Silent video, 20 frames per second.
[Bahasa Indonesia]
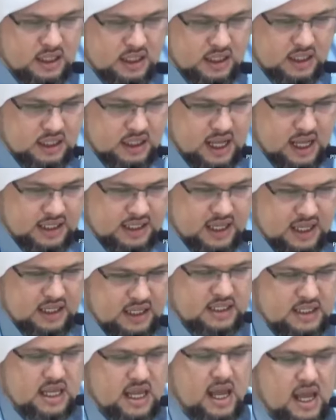lan
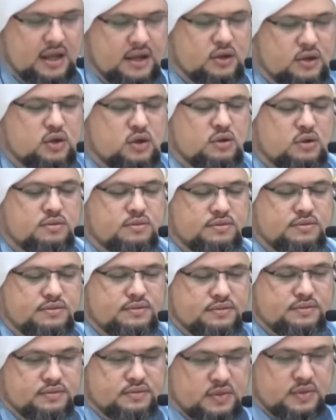yajis ahadukum
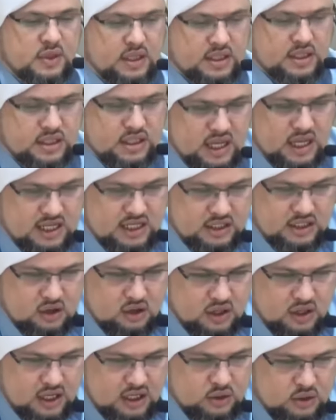tidak
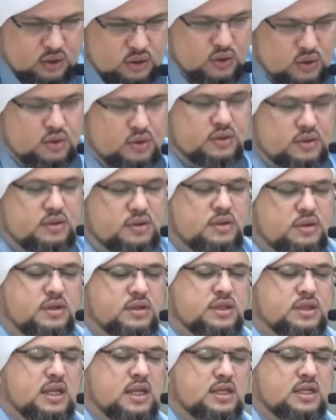seorang duduk
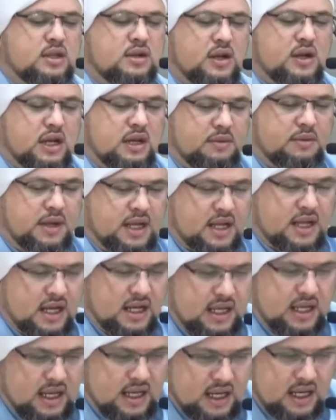salah seorang daripada
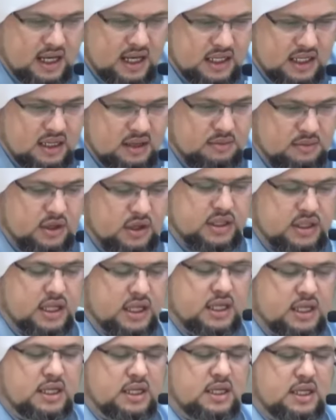kalian ala
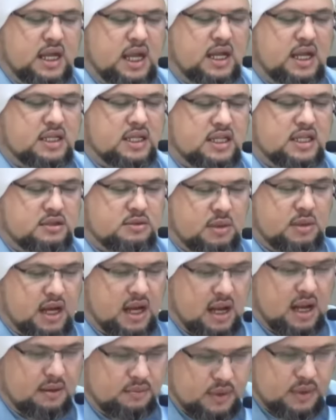jamratin di atas
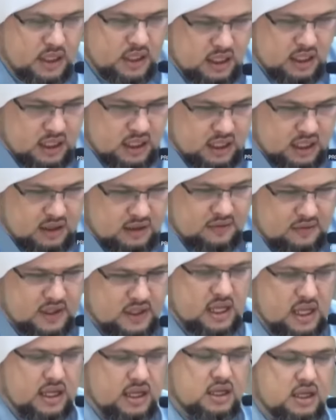bara api
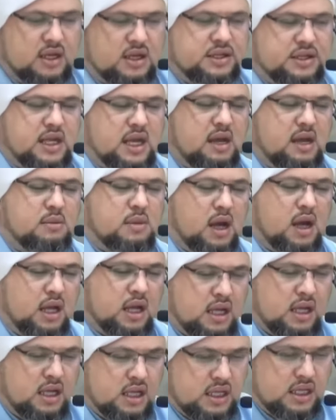patah riga
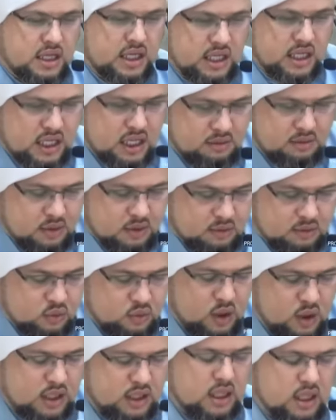tiabah hingga
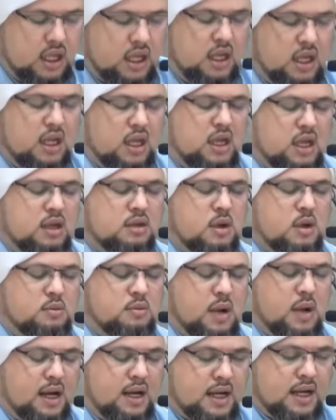membuat
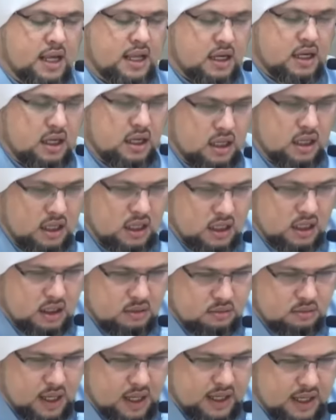membakar
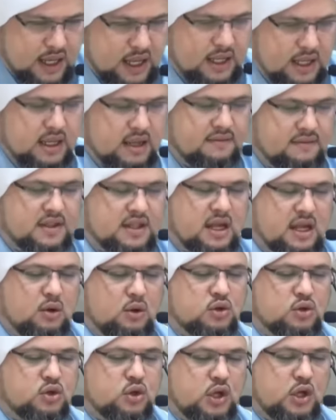pakaiannya
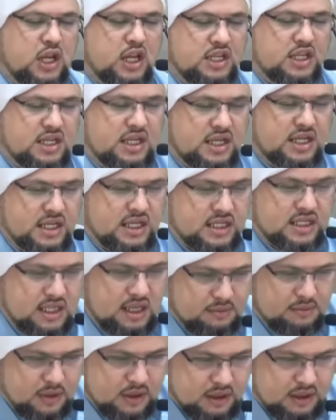fatakhlu soida jildi
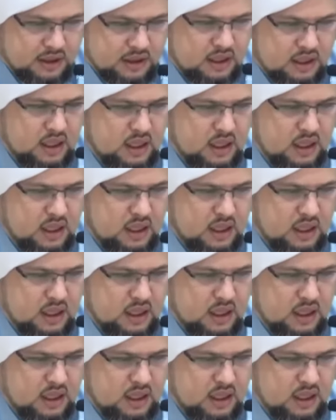sampai